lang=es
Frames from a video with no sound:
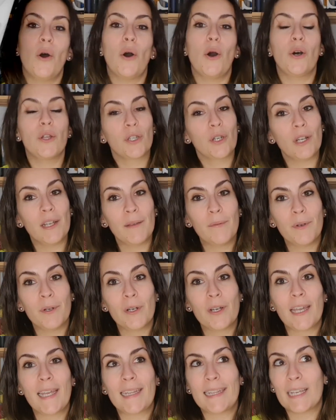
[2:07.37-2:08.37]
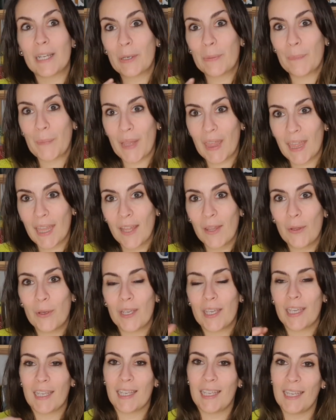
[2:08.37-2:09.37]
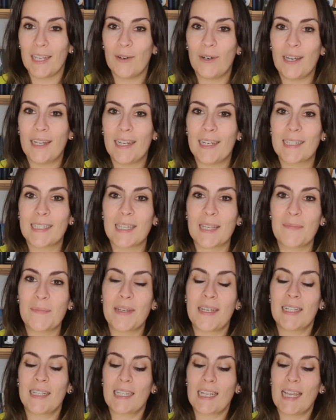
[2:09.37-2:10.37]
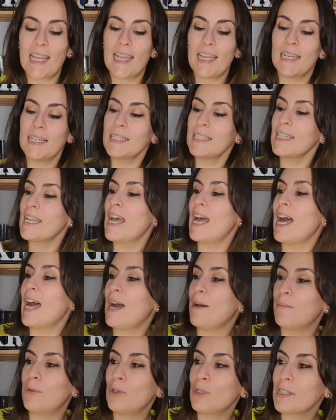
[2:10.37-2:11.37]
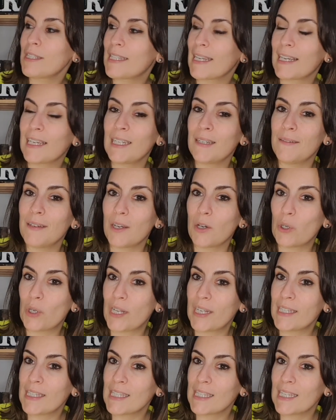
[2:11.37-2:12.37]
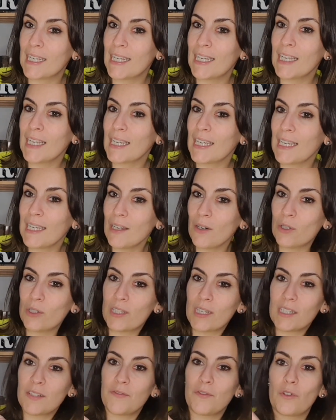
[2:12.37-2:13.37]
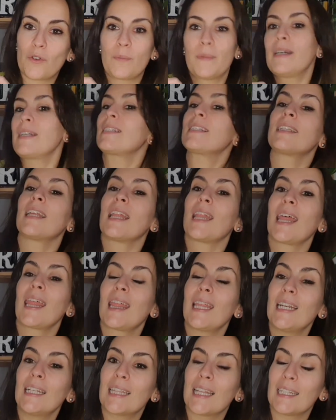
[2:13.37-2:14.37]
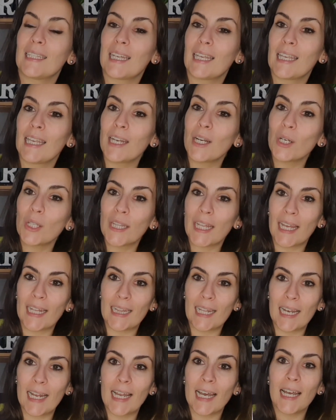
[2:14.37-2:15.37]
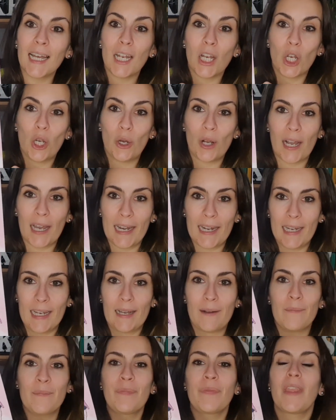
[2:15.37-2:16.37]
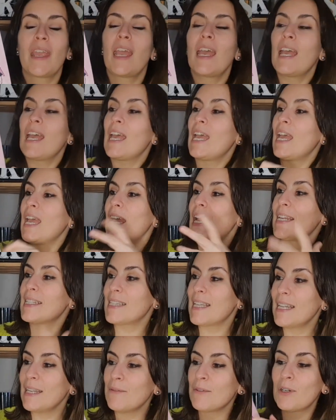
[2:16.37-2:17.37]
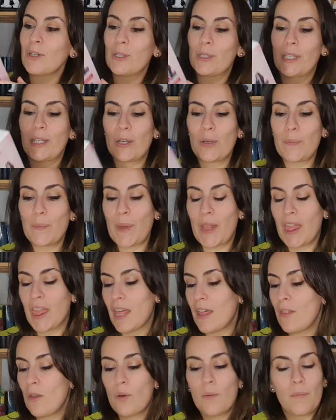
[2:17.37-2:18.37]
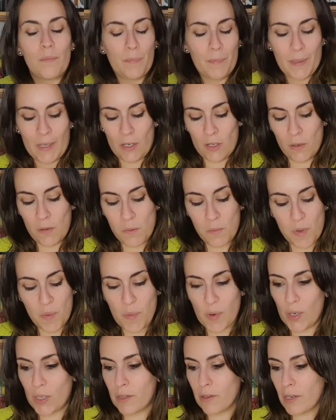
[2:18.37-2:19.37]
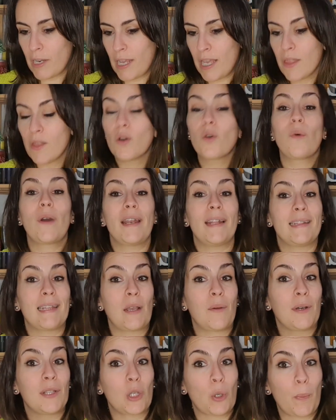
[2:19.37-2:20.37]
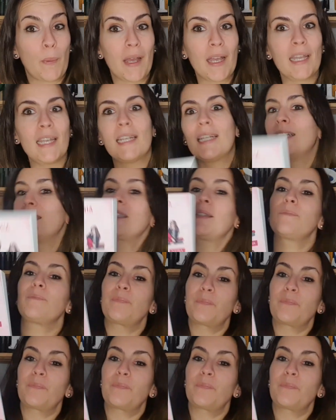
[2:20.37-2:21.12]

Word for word: Otro libro que tengo empezado y que quiero leer este mes es Amor se escribe con H y otras formas de decirte te quiero de Andrea Longarela. Este libro lo tengo empezado, pero llevo muy poquito leído, 44 páginas.